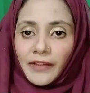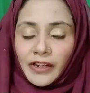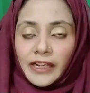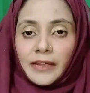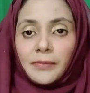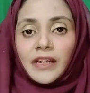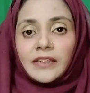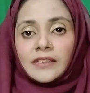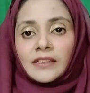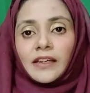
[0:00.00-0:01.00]
प्राइवेटली भी
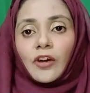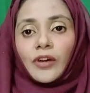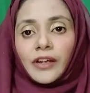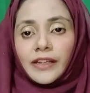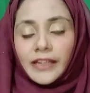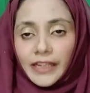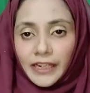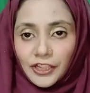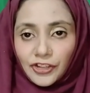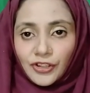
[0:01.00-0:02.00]
कर सकते हैं और अगर
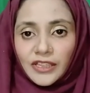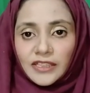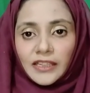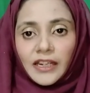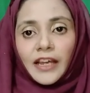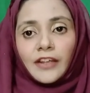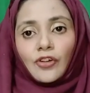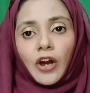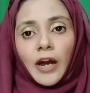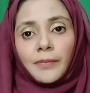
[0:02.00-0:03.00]
इंग्लिश रीज़न है
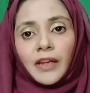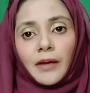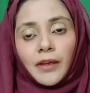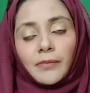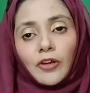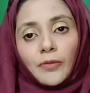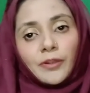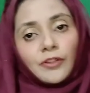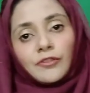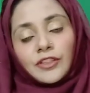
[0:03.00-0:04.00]
तो आप इलाम इकबाल
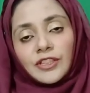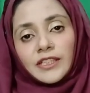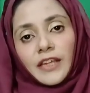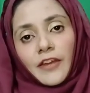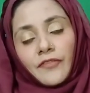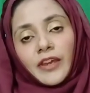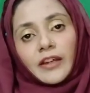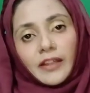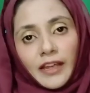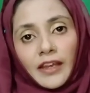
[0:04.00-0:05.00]
ओपन यूनिवर्सिटी से एफ
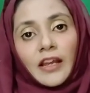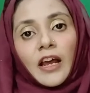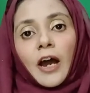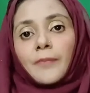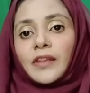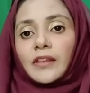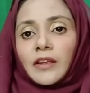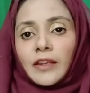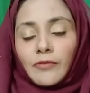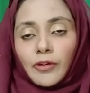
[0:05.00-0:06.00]
करें अपनी
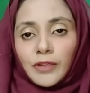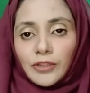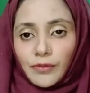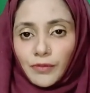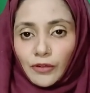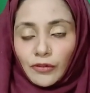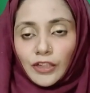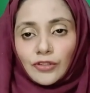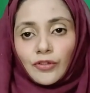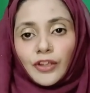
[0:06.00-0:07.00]
तलीम को बीच में
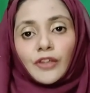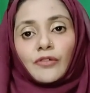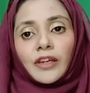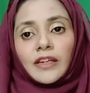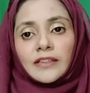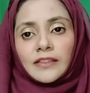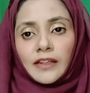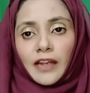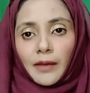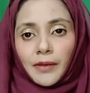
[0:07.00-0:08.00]
बिल्कुल ना छोड़ें क्योंकि इस
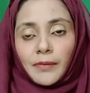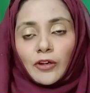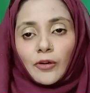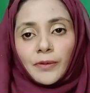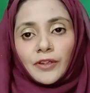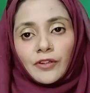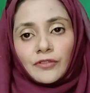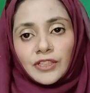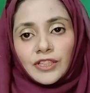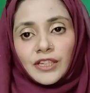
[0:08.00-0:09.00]
इलाम इकबाल ओपन
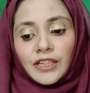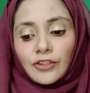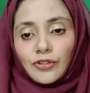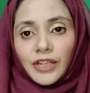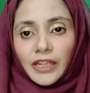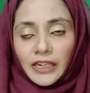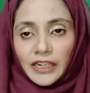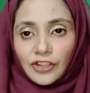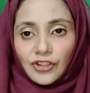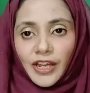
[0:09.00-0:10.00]
यूनिवर्सिटी की जो
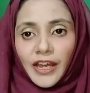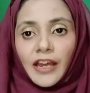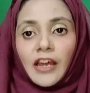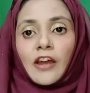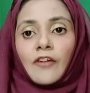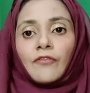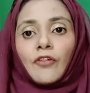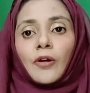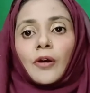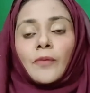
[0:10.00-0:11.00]
इंग्लिश है
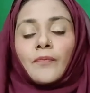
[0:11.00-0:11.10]
वो